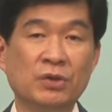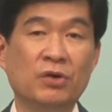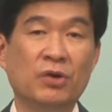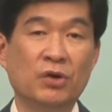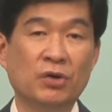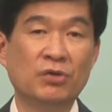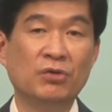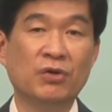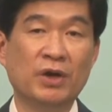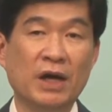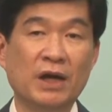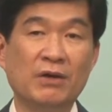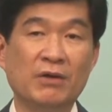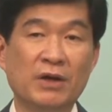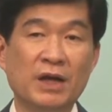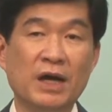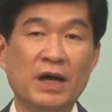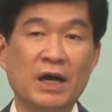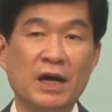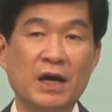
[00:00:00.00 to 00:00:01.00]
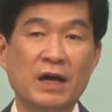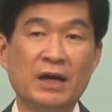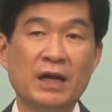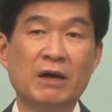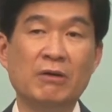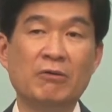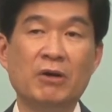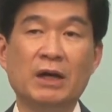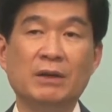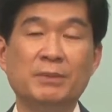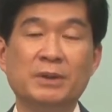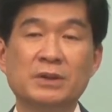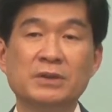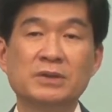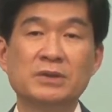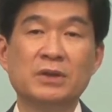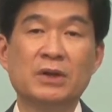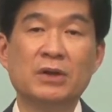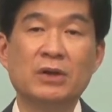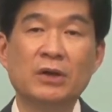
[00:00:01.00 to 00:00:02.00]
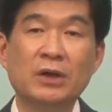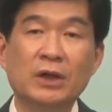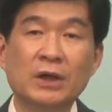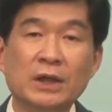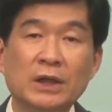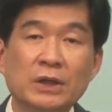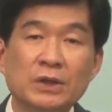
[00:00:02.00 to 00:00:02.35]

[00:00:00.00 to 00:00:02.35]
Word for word: 거룩하여라 라고 하면서